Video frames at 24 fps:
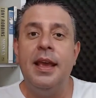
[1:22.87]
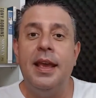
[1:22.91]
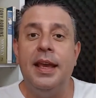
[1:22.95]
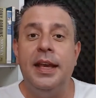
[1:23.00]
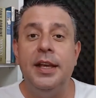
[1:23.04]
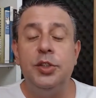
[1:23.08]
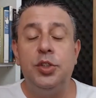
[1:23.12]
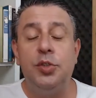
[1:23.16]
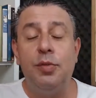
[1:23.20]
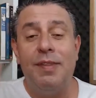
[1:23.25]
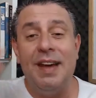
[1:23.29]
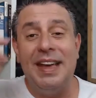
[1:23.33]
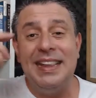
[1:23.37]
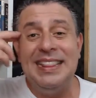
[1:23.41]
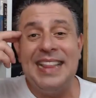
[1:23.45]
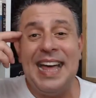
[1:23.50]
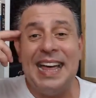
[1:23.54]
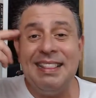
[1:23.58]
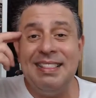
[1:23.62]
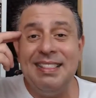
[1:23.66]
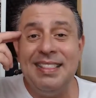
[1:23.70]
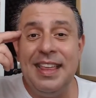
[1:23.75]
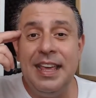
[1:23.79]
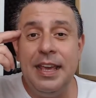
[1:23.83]
Isso vai
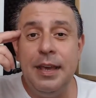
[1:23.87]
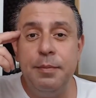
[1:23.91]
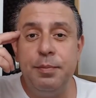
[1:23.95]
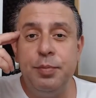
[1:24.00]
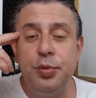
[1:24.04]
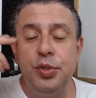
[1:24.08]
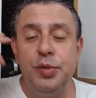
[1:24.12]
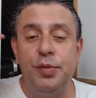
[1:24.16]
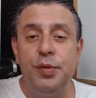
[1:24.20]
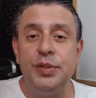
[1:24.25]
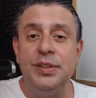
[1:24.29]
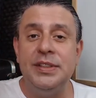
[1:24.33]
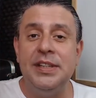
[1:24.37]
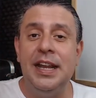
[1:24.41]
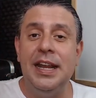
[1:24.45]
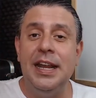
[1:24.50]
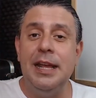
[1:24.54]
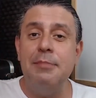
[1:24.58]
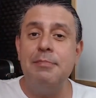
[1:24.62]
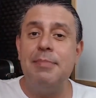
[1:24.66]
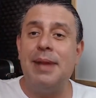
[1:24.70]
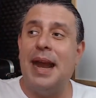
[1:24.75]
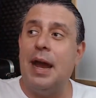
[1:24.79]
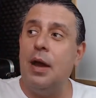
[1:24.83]
dar tempo de você
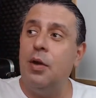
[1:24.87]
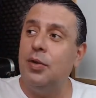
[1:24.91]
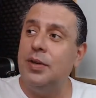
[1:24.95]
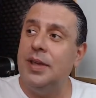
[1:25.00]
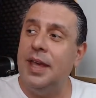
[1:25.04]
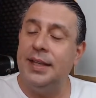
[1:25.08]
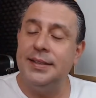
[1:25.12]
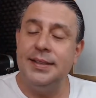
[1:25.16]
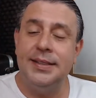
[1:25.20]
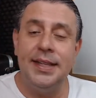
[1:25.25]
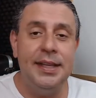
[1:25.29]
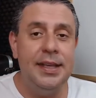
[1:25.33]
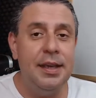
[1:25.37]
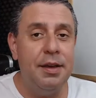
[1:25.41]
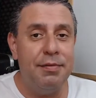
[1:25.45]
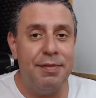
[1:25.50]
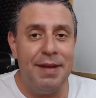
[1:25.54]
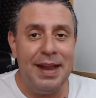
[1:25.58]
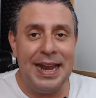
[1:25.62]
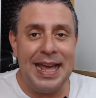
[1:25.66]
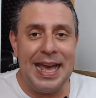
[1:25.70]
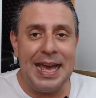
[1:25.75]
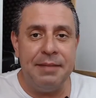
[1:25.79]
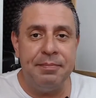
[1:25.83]
lembrar o que, que você ia
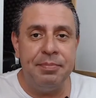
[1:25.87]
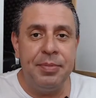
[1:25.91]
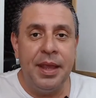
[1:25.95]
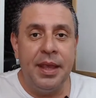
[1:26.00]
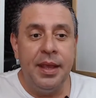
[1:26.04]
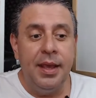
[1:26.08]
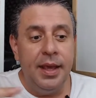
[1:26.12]
falar.